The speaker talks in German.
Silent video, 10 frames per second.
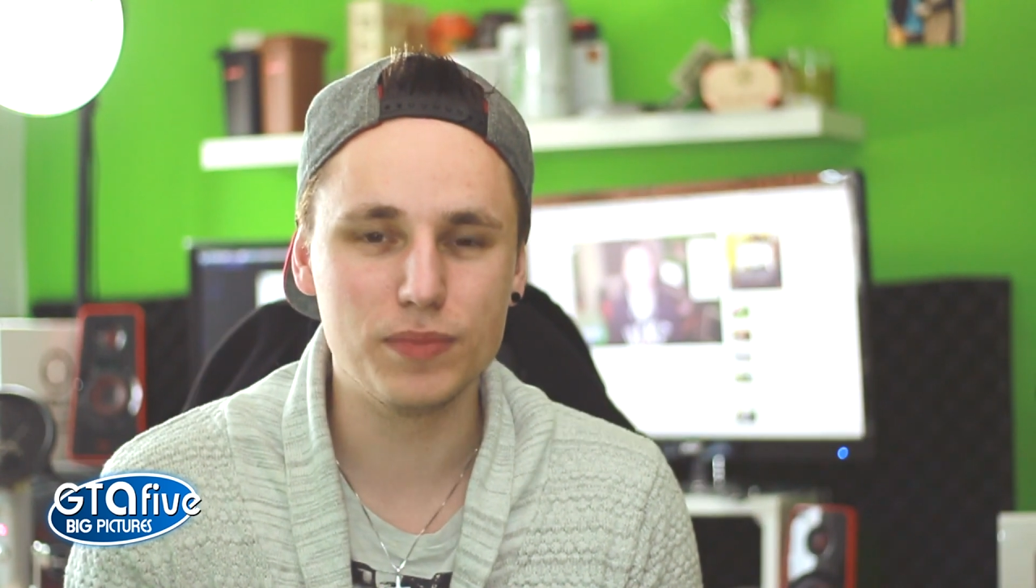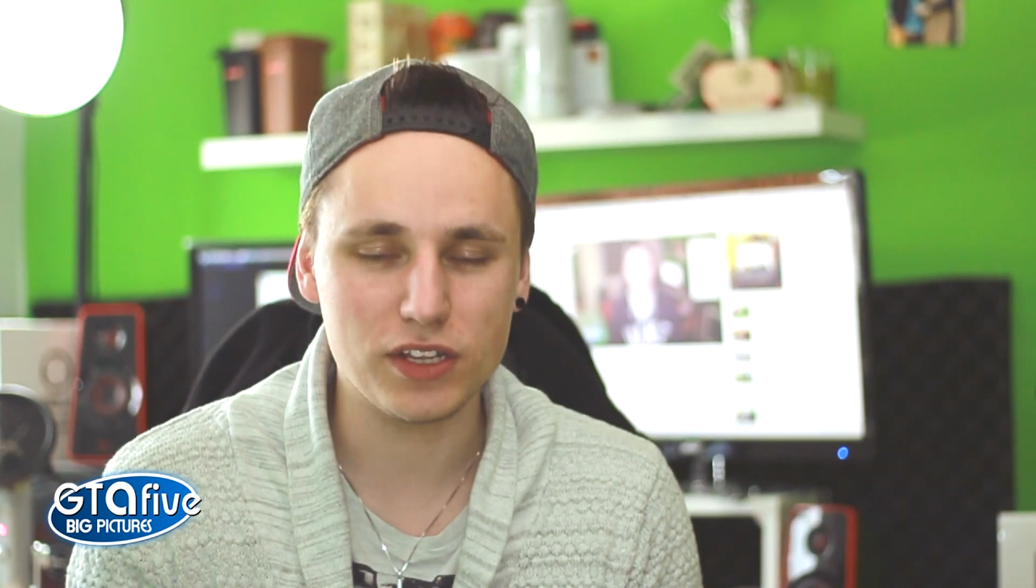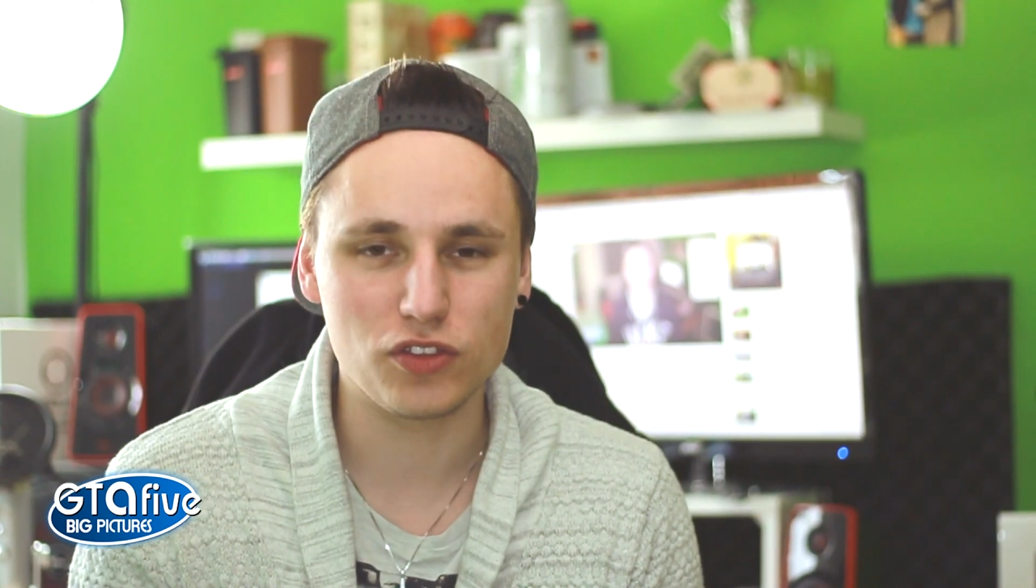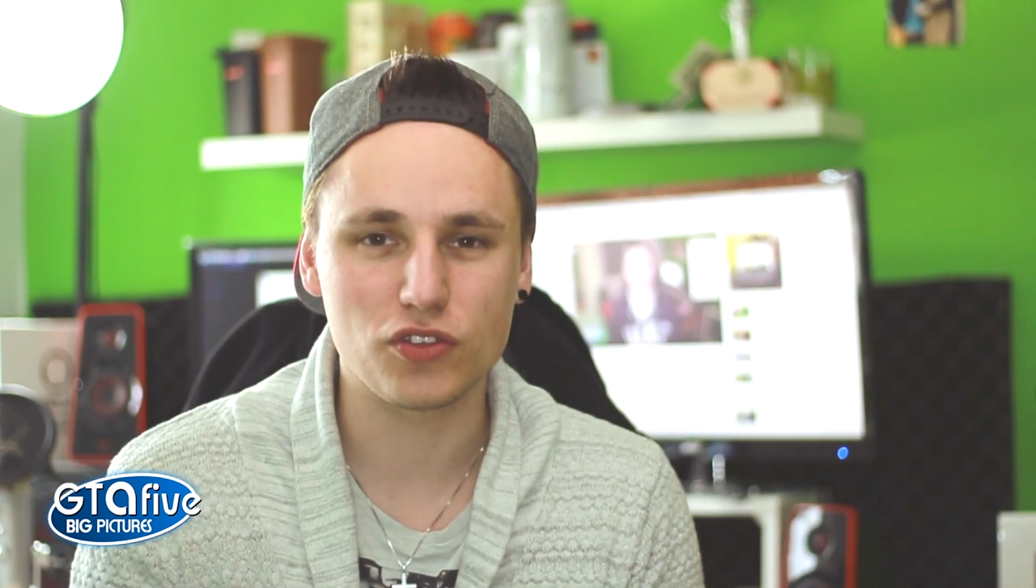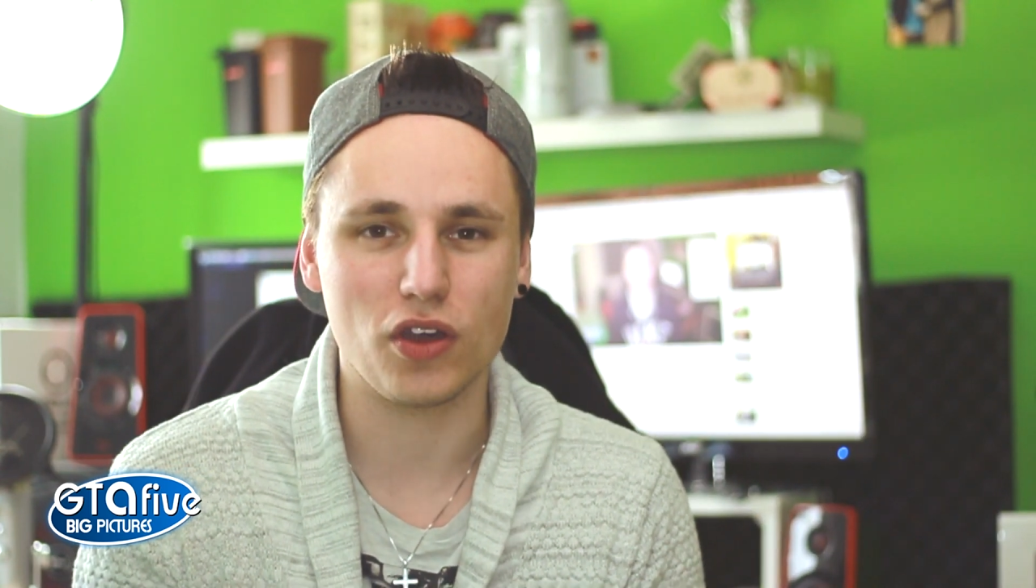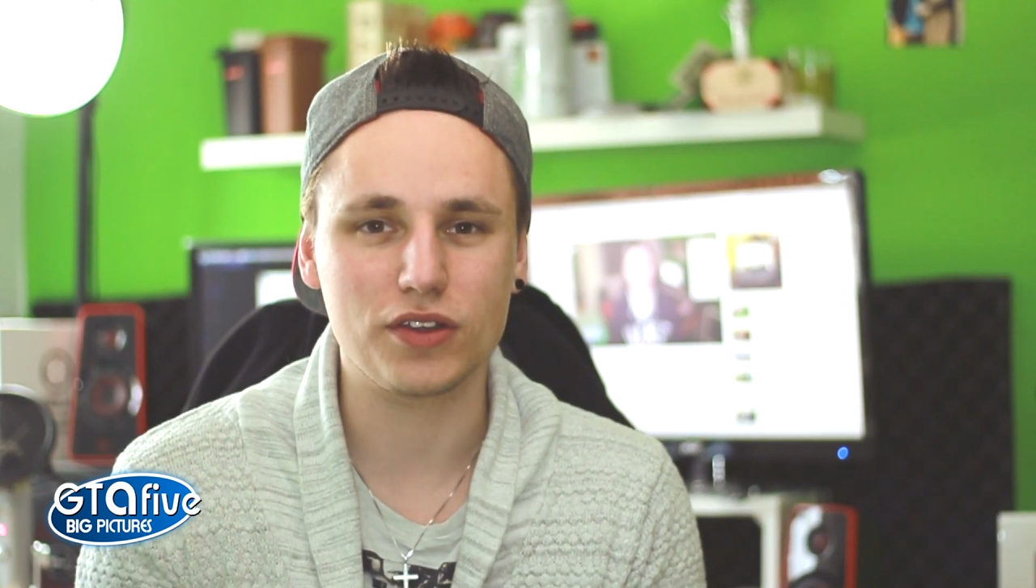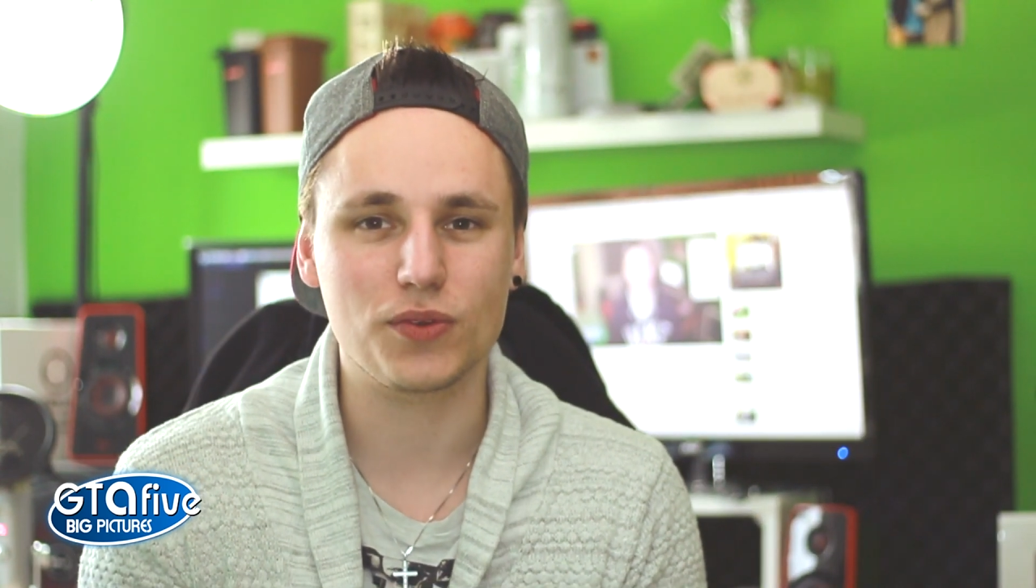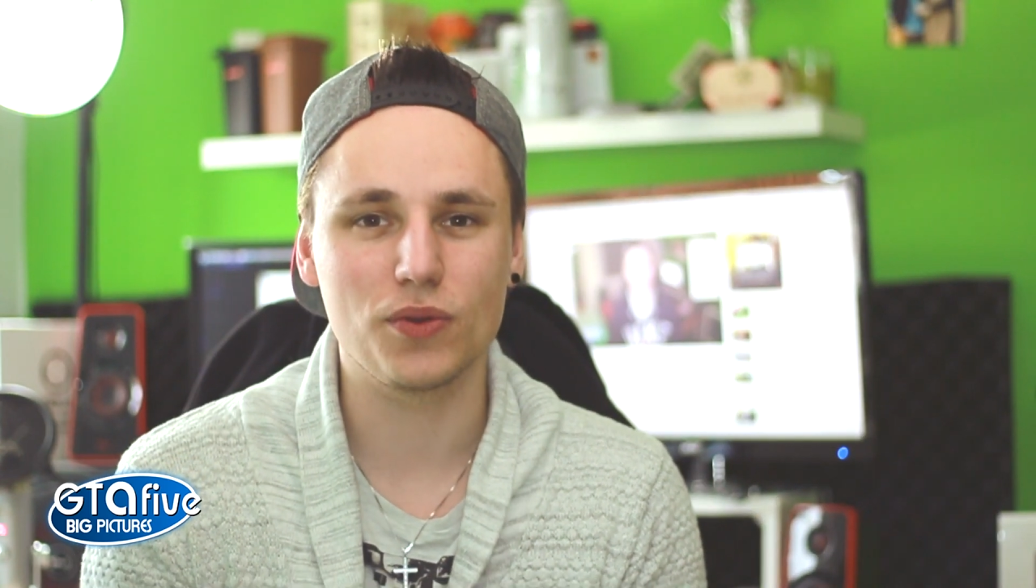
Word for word: mitzockt.